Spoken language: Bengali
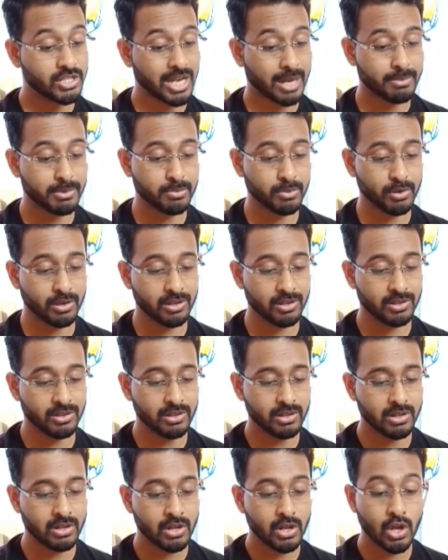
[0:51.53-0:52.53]
স্বামী বলল
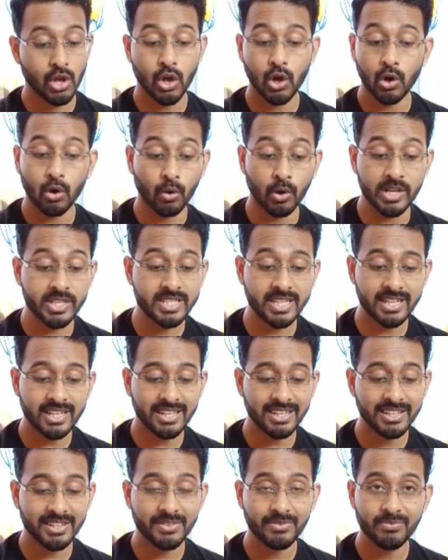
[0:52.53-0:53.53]
ওই যে
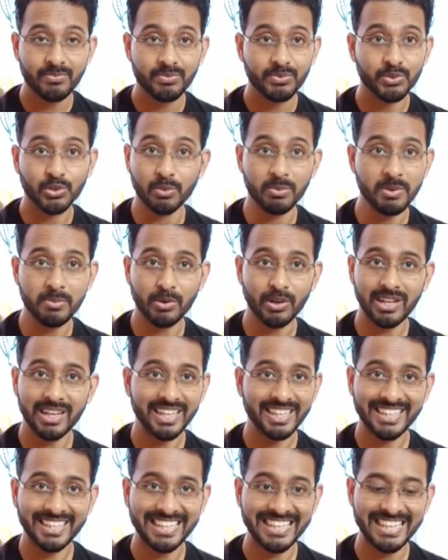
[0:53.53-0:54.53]
তুমি
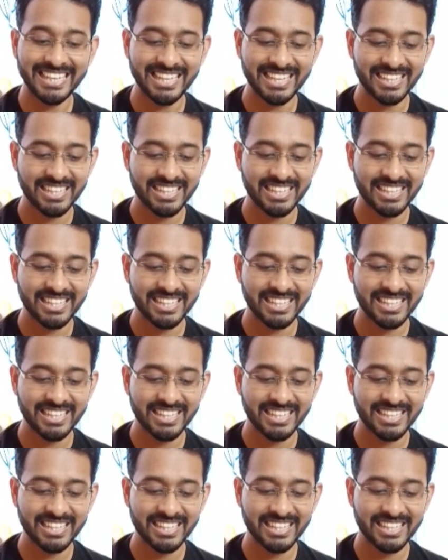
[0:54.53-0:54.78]
বললে কি